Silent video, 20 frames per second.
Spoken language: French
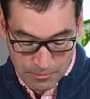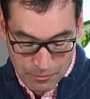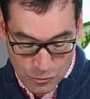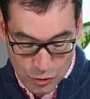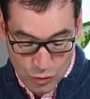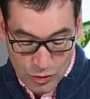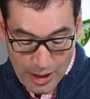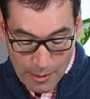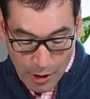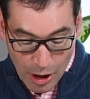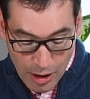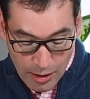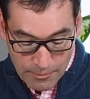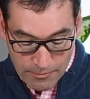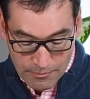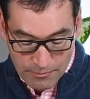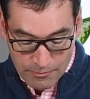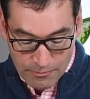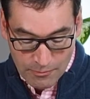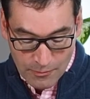tout
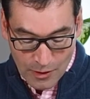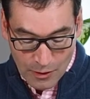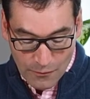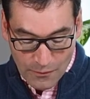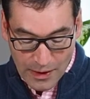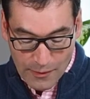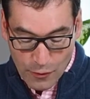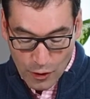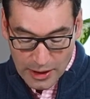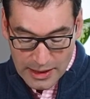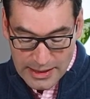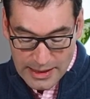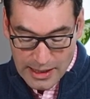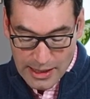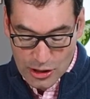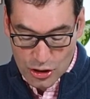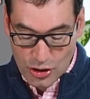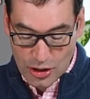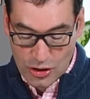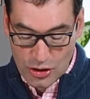d'abord, favoriser
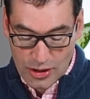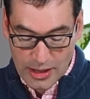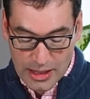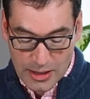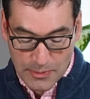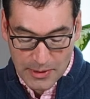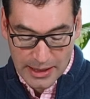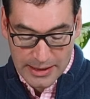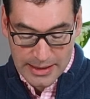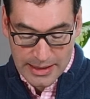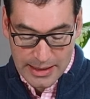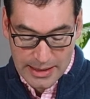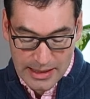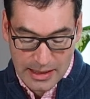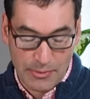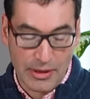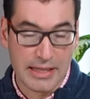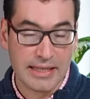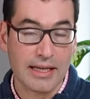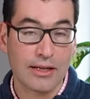l'échange d'expertise
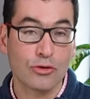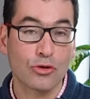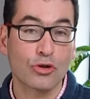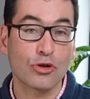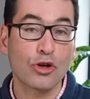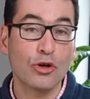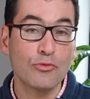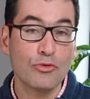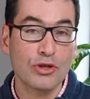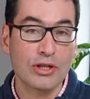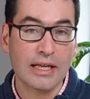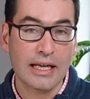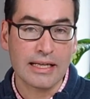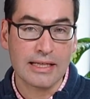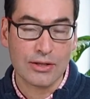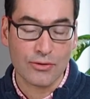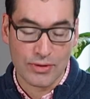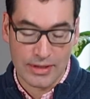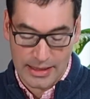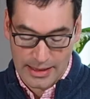en matière de
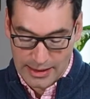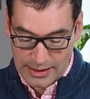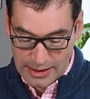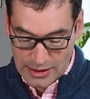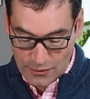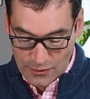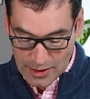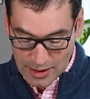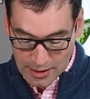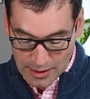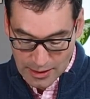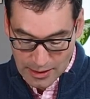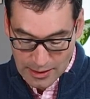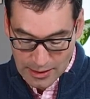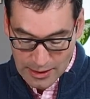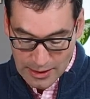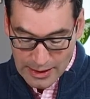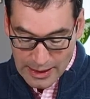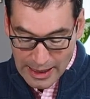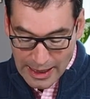communication scientifique
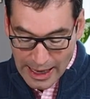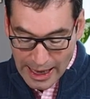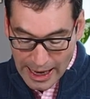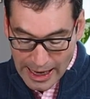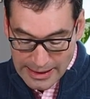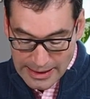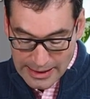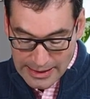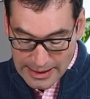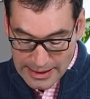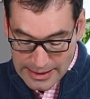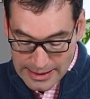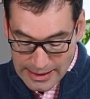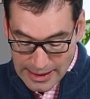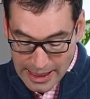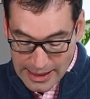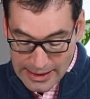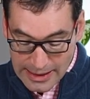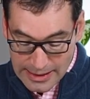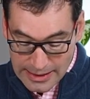à des,
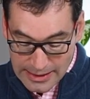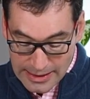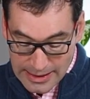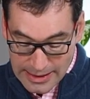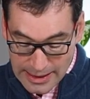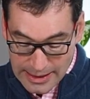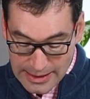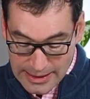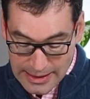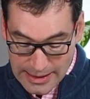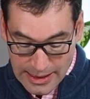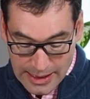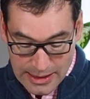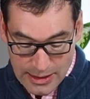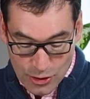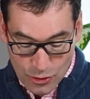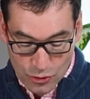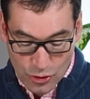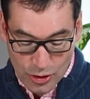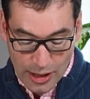
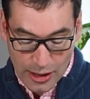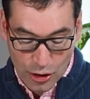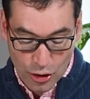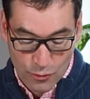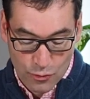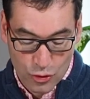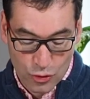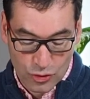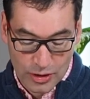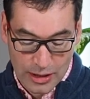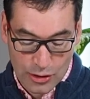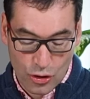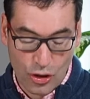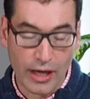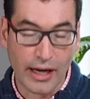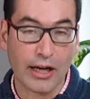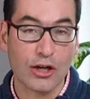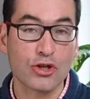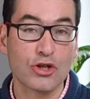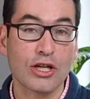destinations de la communauté de
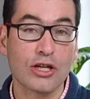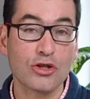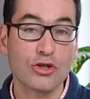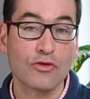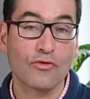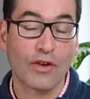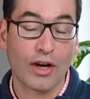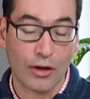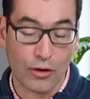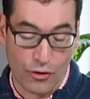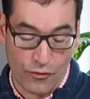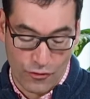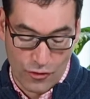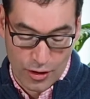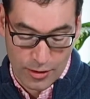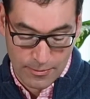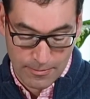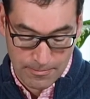la recherche francophone.